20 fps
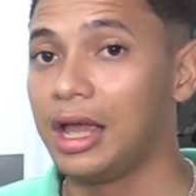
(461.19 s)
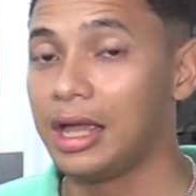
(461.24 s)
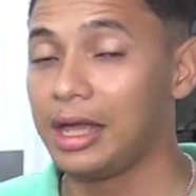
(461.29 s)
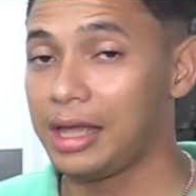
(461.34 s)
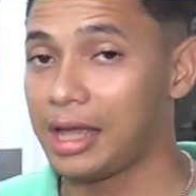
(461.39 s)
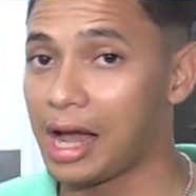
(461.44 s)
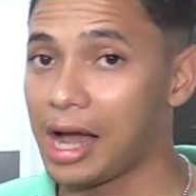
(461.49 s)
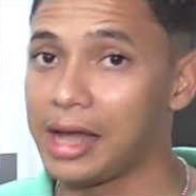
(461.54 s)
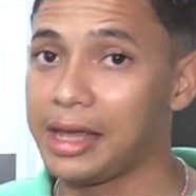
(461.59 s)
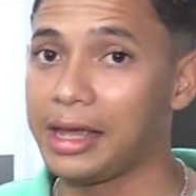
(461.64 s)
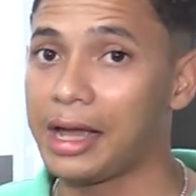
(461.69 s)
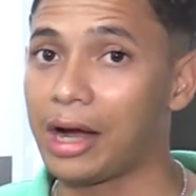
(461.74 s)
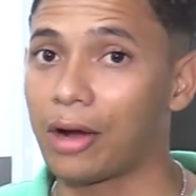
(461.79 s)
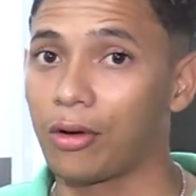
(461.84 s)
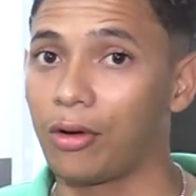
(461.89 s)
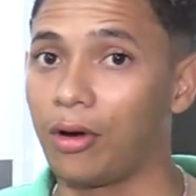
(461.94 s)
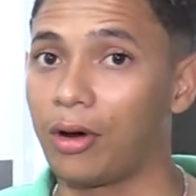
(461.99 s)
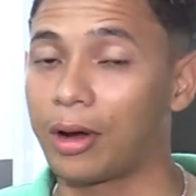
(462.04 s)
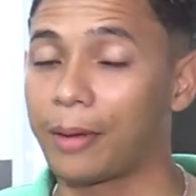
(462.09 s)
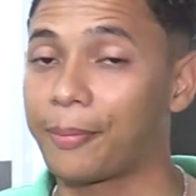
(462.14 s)
E aí
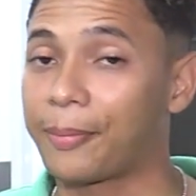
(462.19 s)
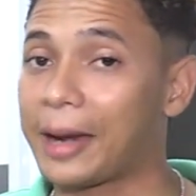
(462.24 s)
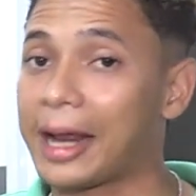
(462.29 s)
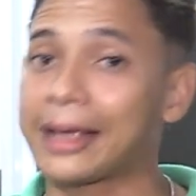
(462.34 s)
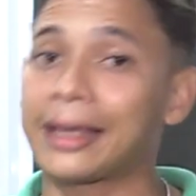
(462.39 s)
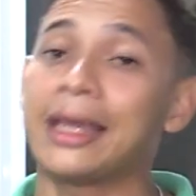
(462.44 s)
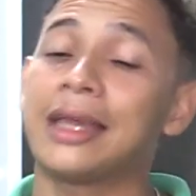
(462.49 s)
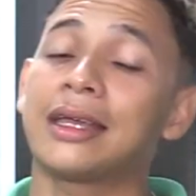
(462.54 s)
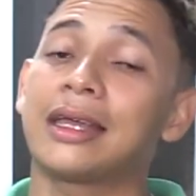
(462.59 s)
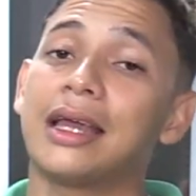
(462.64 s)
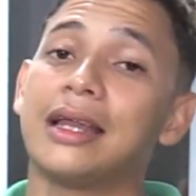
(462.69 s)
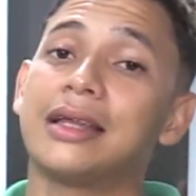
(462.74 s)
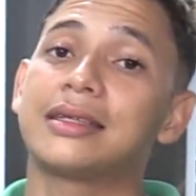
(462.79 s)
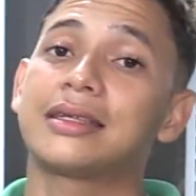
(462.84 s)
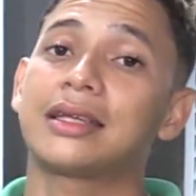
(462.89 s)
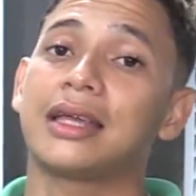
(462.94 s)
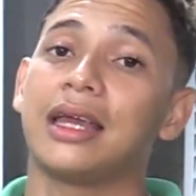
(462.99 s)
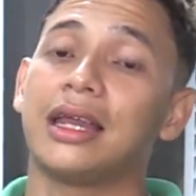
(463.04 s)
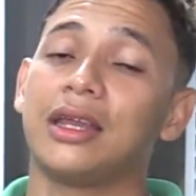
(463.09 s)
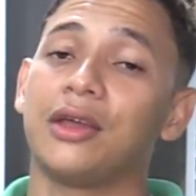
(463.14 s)
agora, para quem que
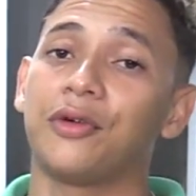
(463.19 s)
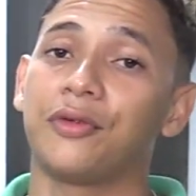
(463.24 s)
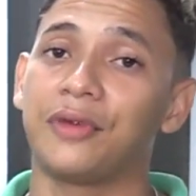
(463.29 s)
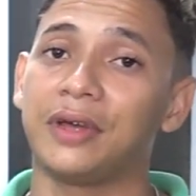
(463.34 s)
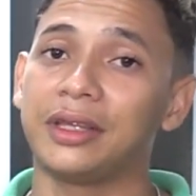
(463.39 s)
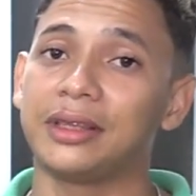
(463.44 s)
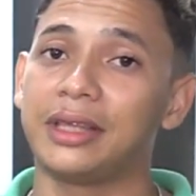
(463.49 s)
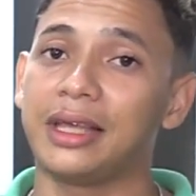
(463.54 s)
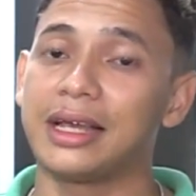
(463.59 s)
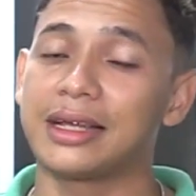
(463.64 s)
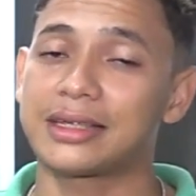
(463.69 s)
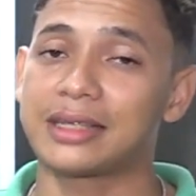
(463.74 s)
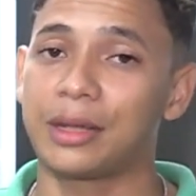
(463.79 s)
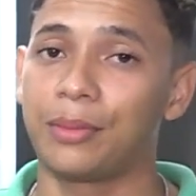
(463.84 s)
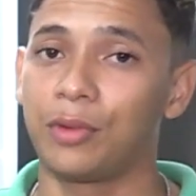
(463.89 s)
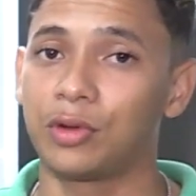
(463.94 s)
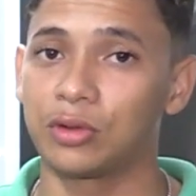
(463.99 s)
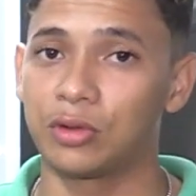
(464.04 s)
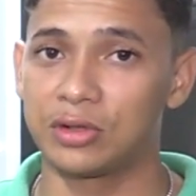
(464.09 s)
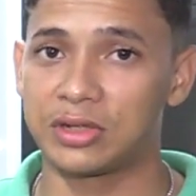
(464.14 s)
eles queriam vender essa
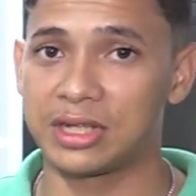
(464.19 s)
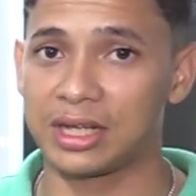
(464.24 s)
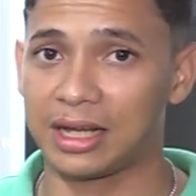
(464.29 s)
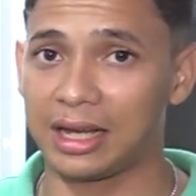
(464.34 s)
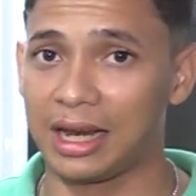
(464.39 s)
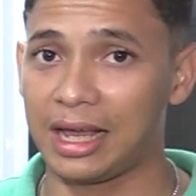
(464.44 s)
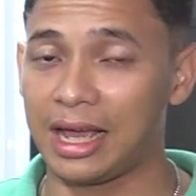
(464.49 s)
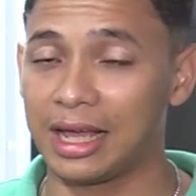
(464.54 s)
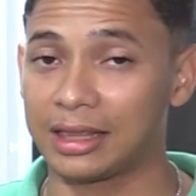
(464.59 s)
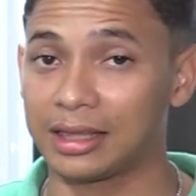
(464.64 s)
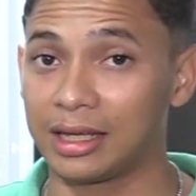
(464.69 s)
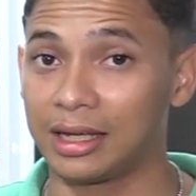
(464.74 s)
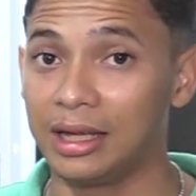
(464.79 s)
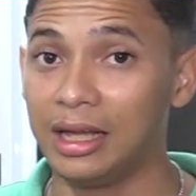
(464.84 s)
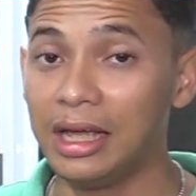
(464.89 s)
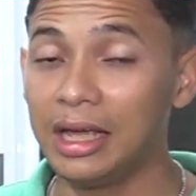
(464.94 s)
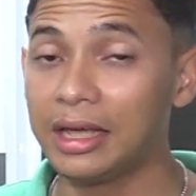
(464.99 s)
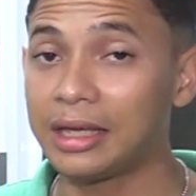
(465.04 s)
motocicleta?